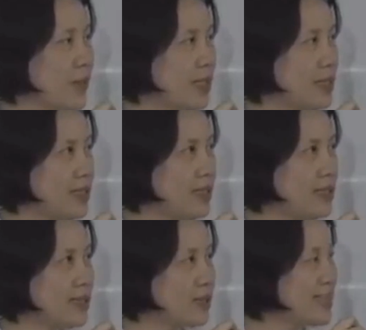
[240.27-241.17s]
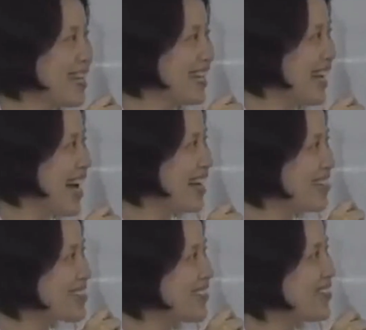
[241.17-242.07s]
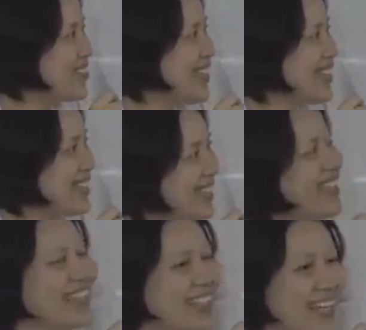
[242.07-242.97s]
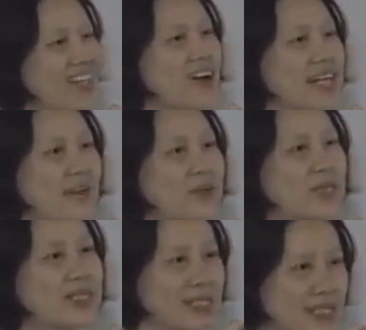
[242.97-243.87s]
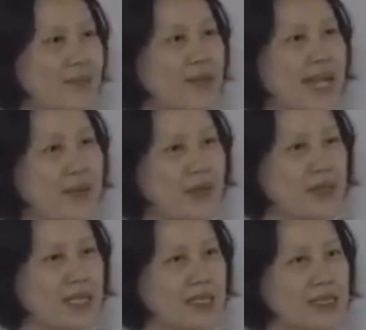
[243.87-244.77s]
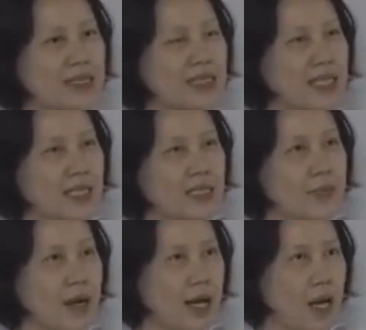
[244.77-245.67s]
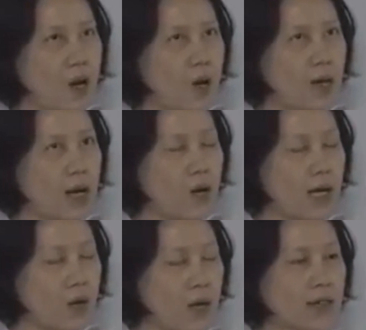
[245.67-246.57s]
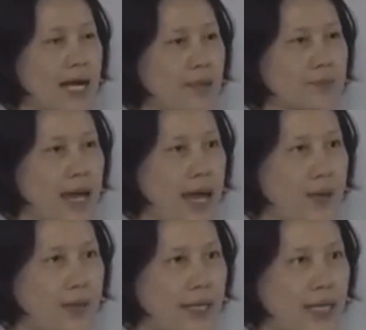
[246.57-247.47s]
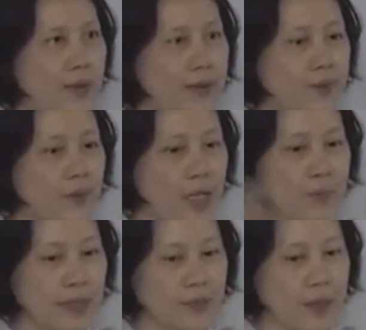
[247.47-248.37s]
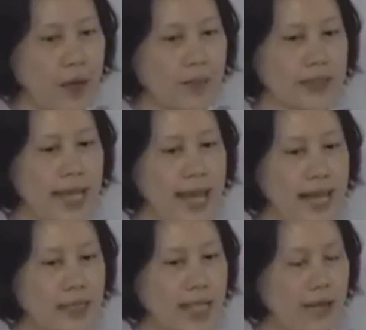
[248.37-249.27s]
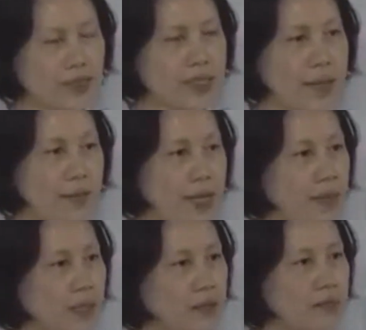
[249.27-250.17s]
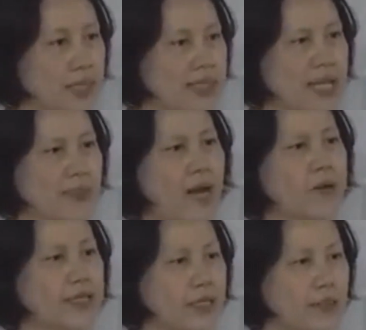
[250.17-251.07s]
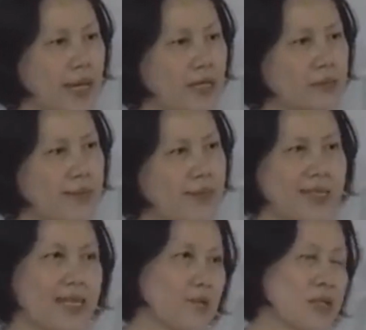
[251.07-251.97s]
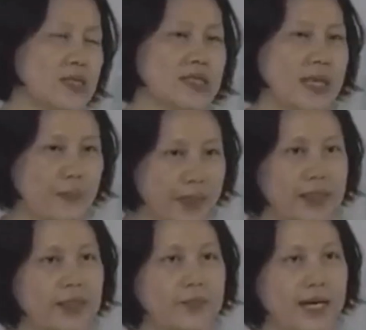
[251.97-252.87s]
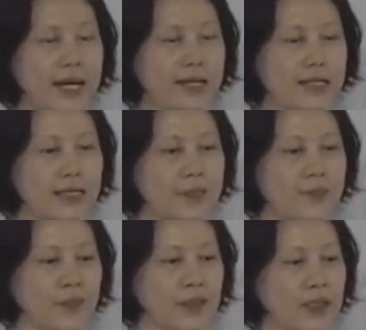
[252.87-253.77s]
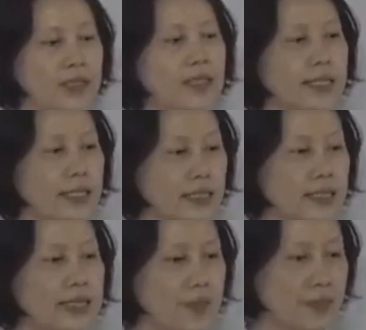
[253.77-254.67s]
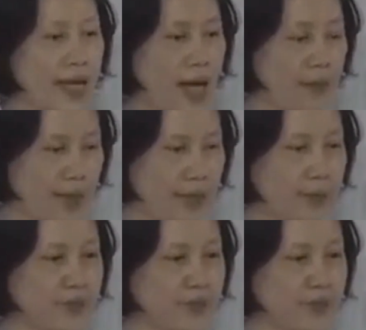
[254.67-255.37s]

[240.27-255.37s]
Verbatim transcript: ไปเลยนี่สงสัยขาเราจะหลุดไปเลย แต่ก็ลองทำดูแล้วจริง ๆ มันได้ผลจริงคือ คือพอเราเราเราลองทำตามนะคะมันพอมันกระแทกเนี่ย ถามว่าเจ็บไหมมันมันเจ็บเท่าเดิมอะ่ะมันไม่ได้เจ็บรู้สึกเจ็บเพิ่มอะค่ะก็เลยก็เลยก็เลยทำตามมา